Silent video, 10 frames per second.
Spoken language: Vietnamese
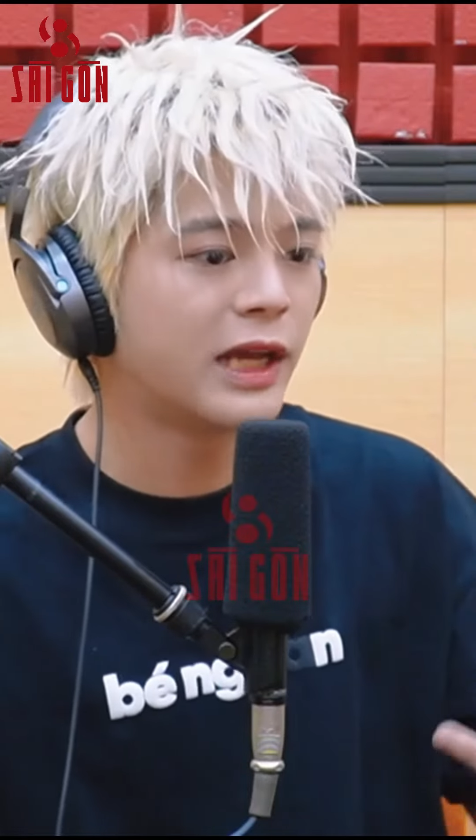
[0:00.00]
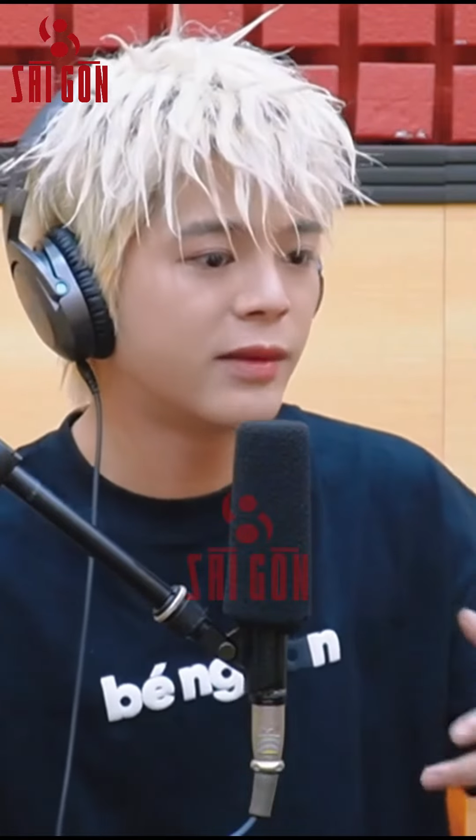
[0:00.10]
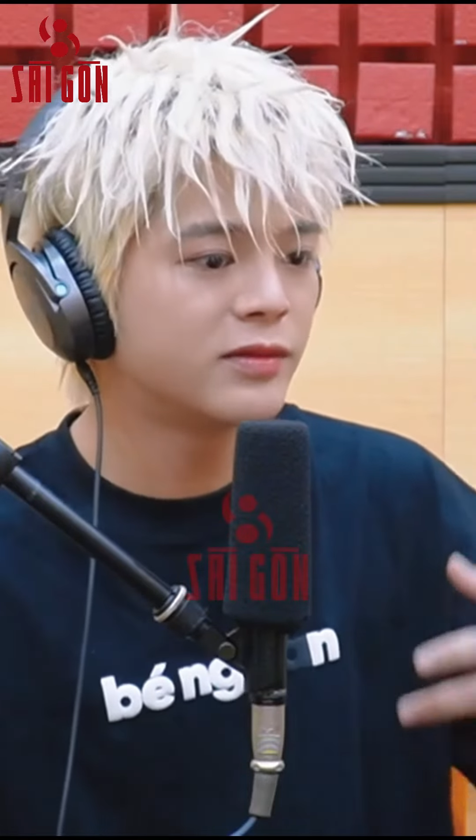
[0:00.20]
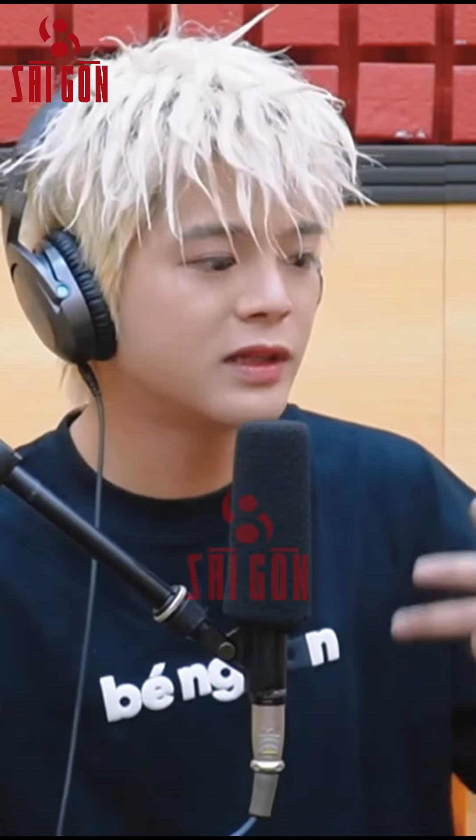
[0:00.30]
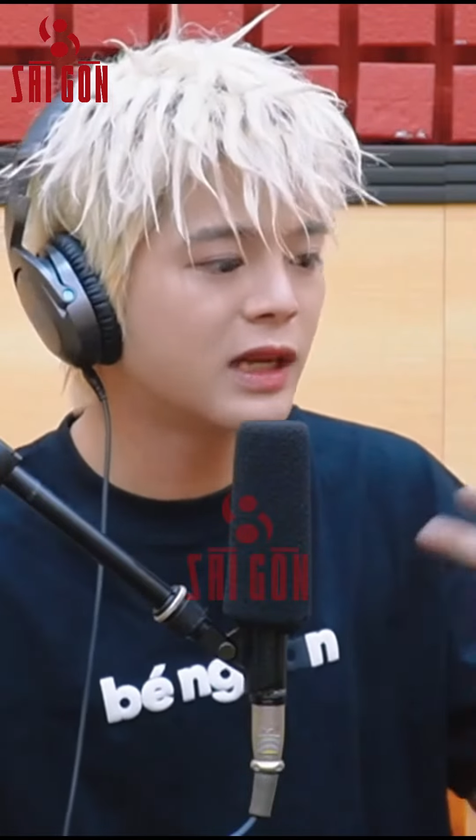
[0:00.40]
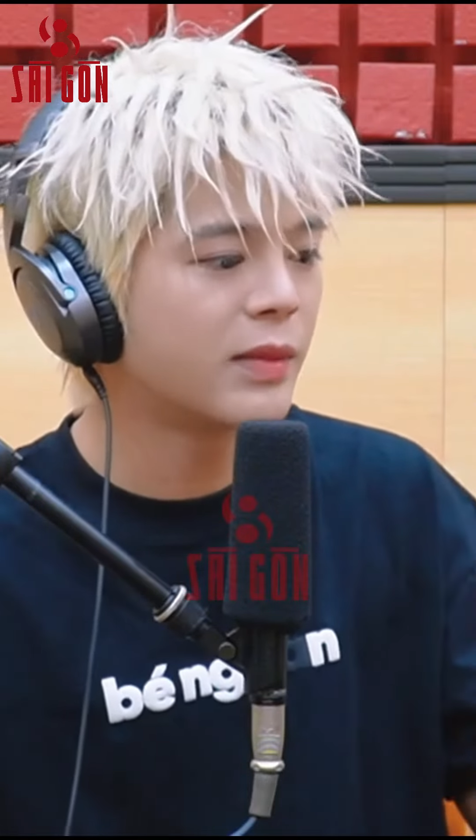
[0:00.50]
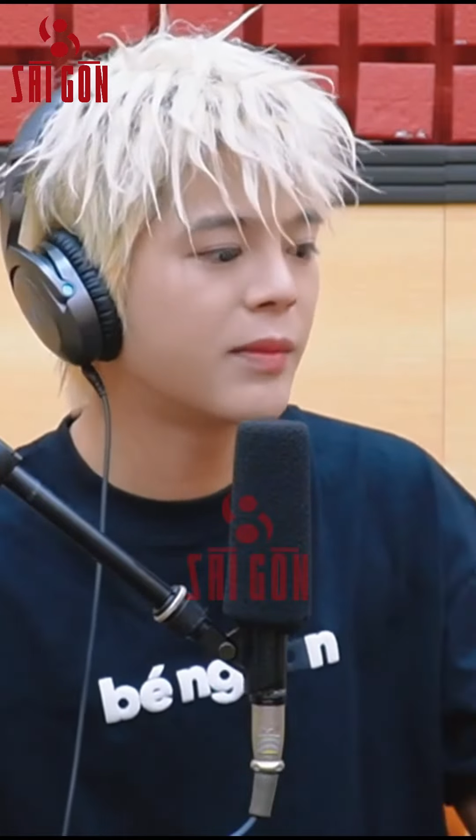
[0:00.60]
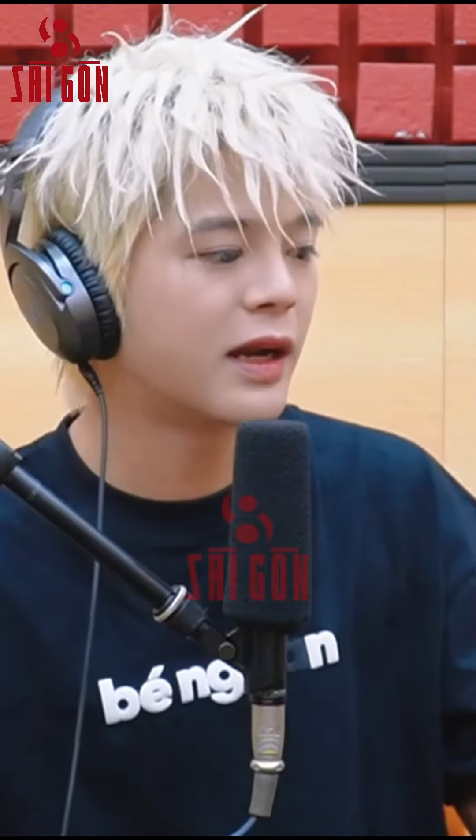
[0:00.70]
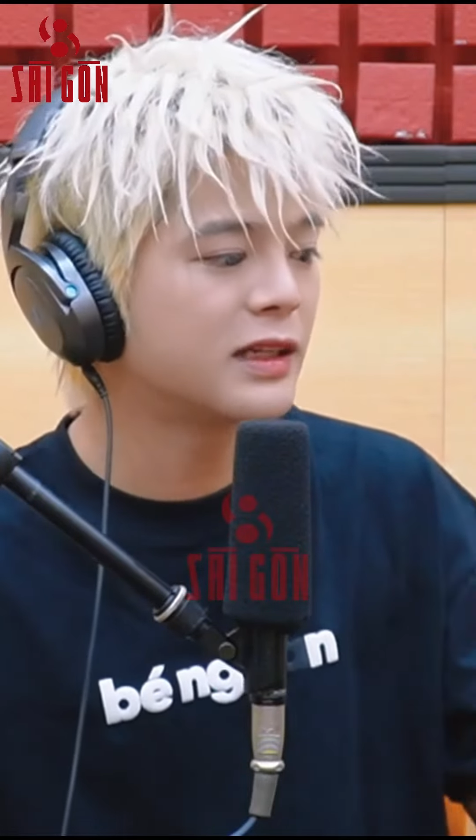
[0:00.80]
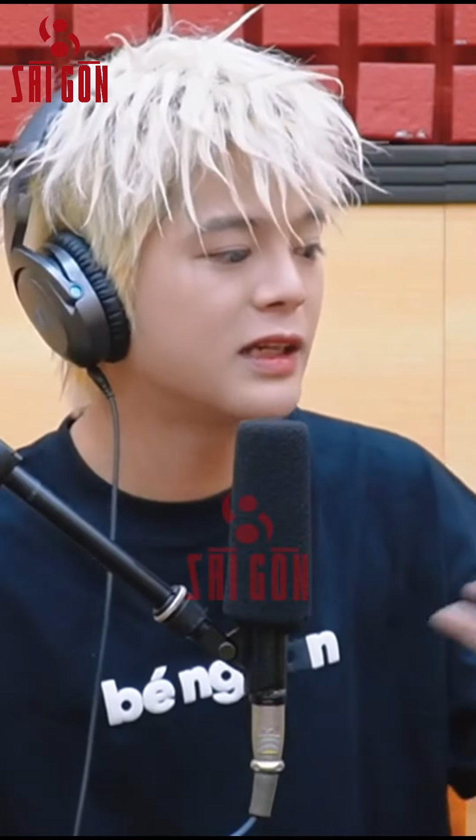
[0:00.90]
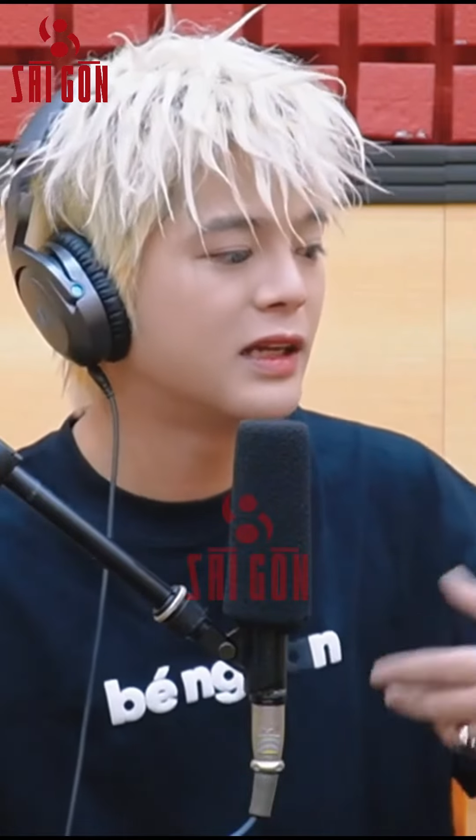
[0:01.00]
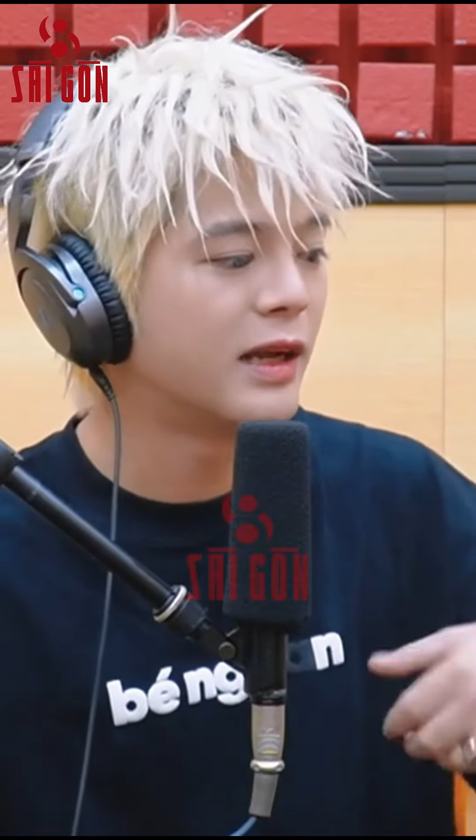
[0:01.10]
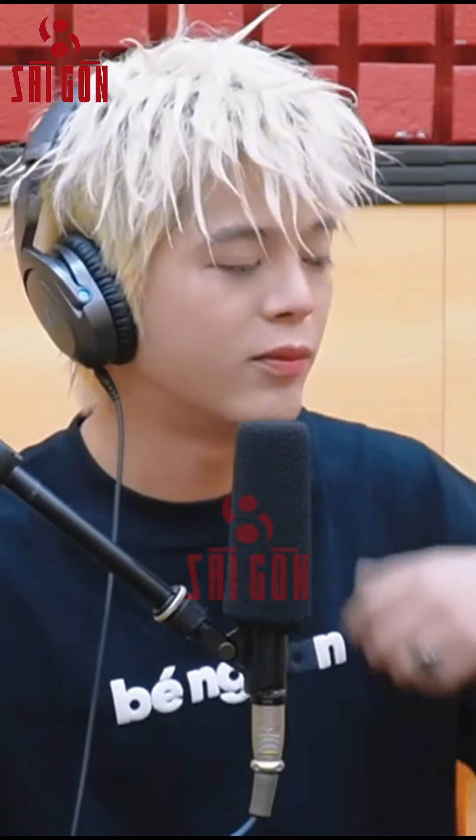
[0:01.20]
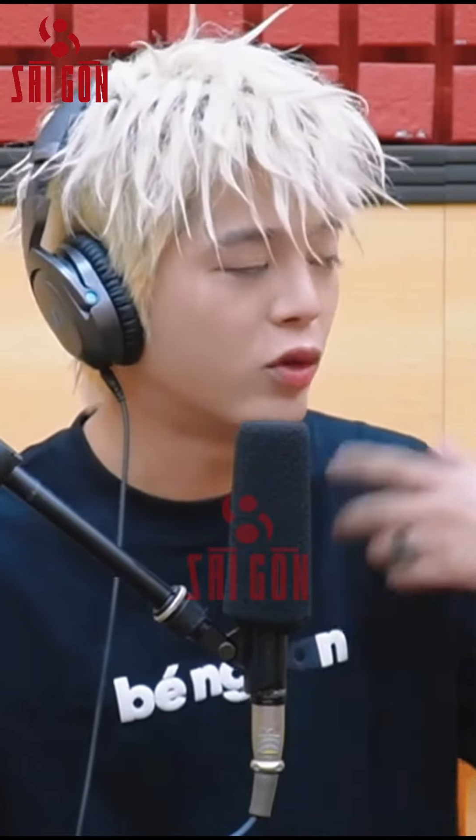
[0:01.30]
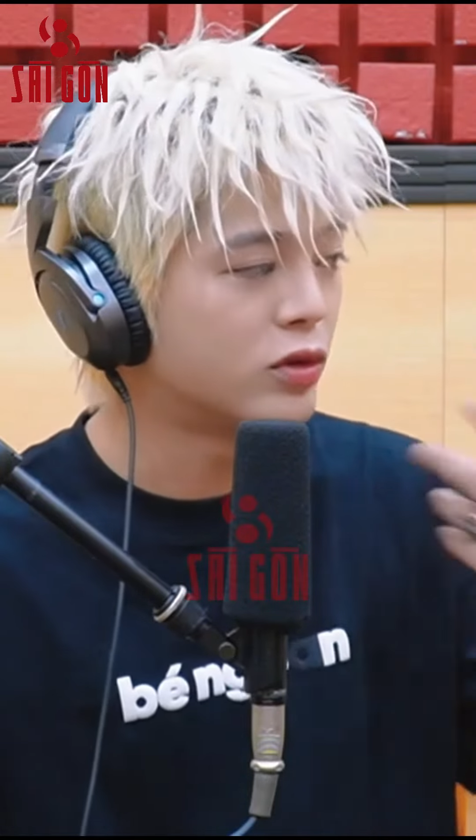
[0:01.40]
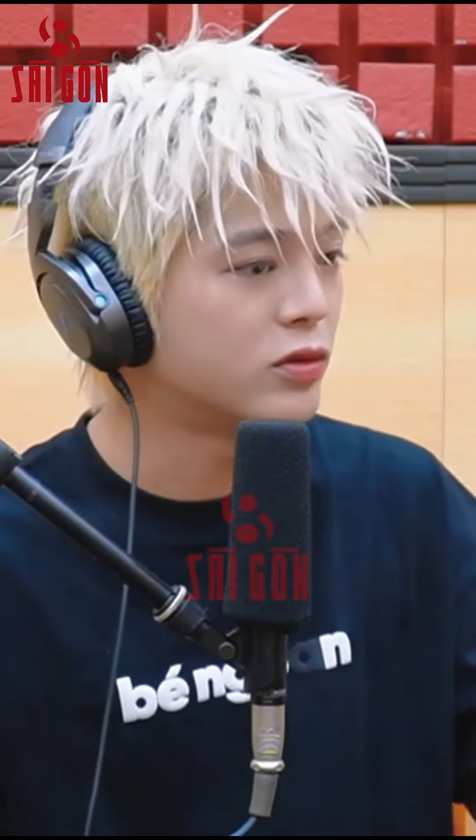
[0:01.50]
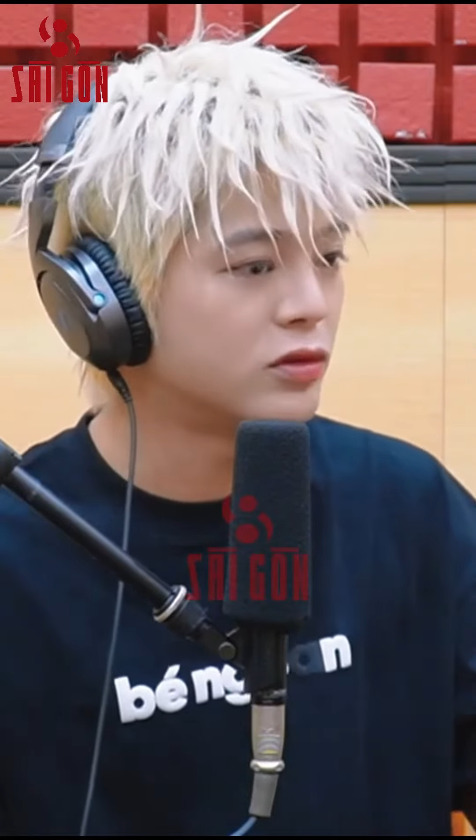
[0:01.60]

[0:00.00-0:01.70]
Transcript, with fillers: em rất là may mắn khi lại một